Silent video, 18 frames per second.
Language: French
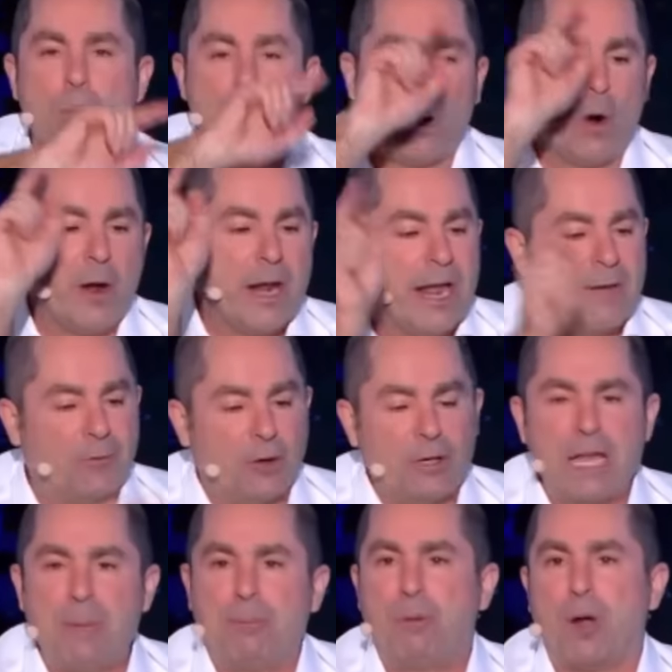prenez vos
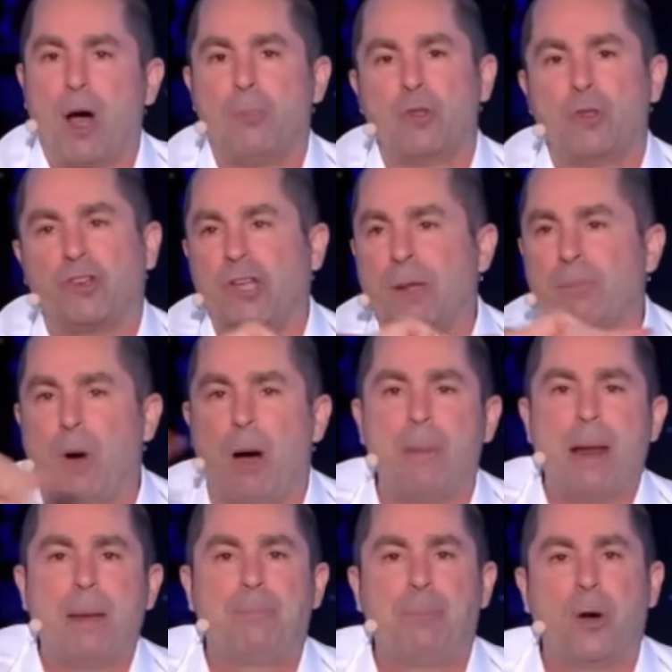diplômes de chez
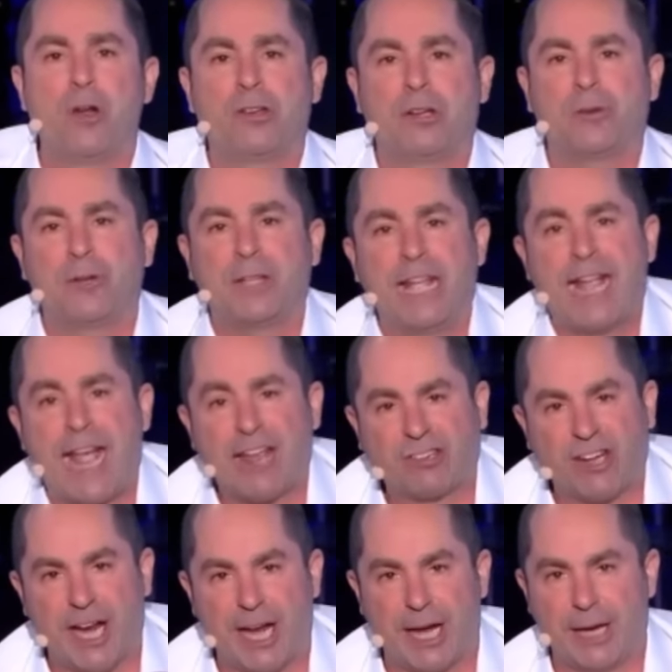Bob l'éponge et vous
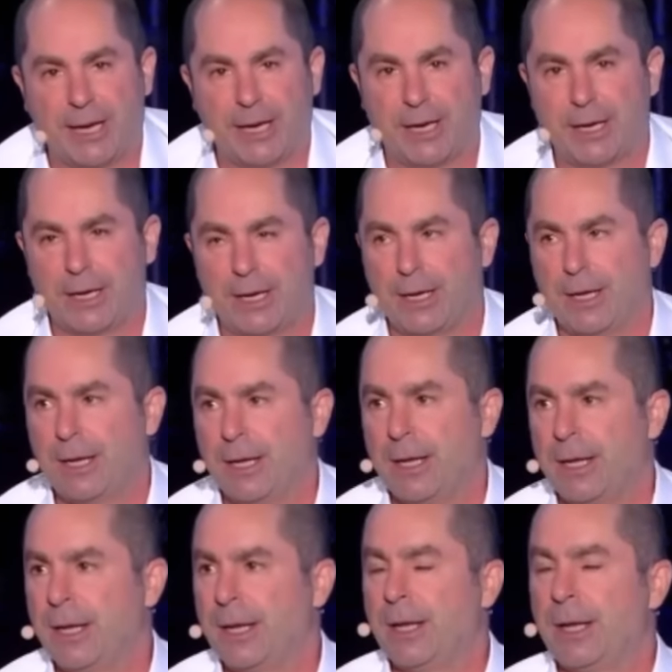dégagez.
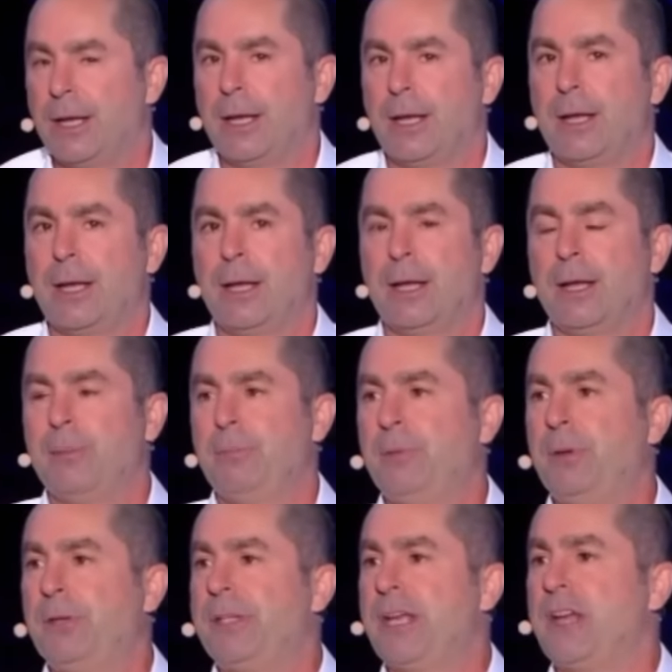
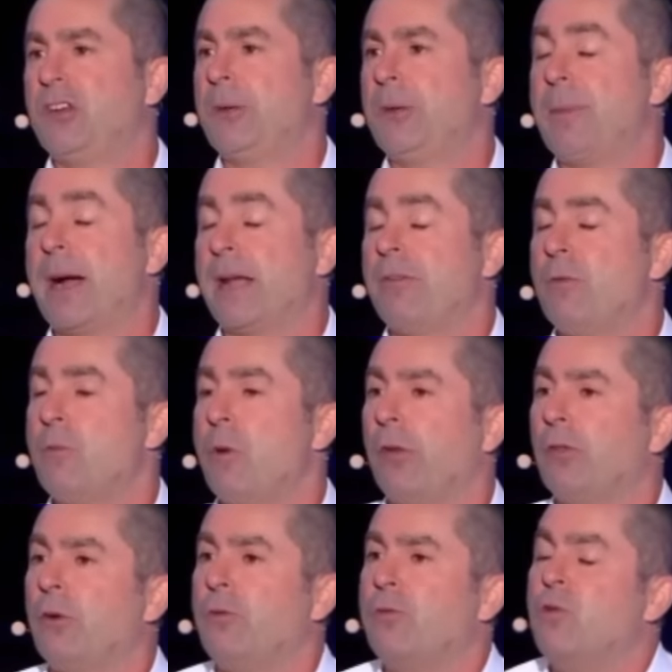Putain, Jean-Marc, ils vont me
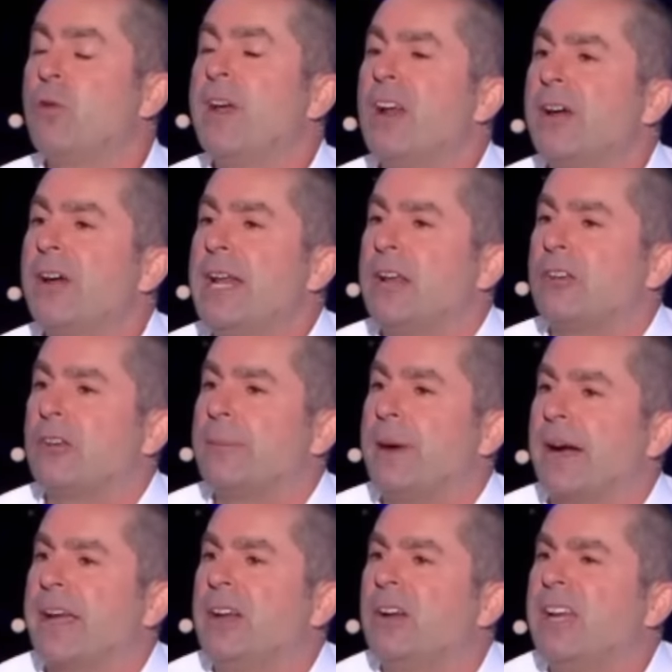rendre fou. Quelle heure il est,
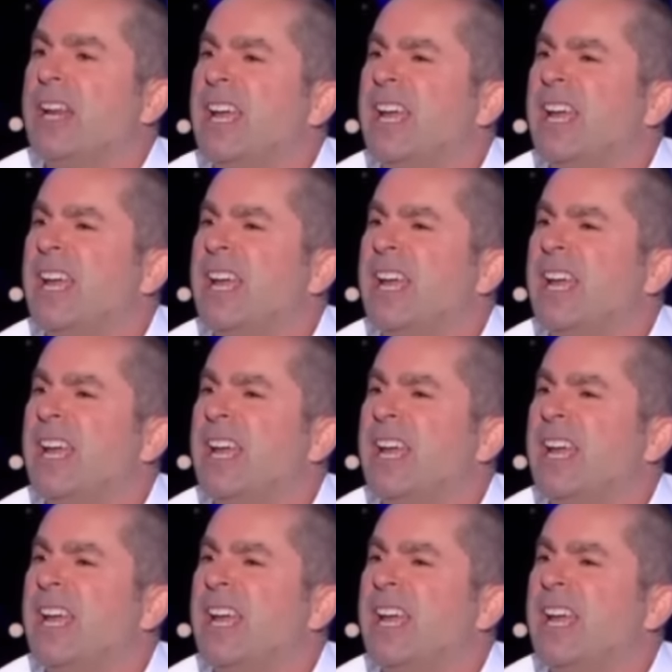Jean-Marc Quelle heure il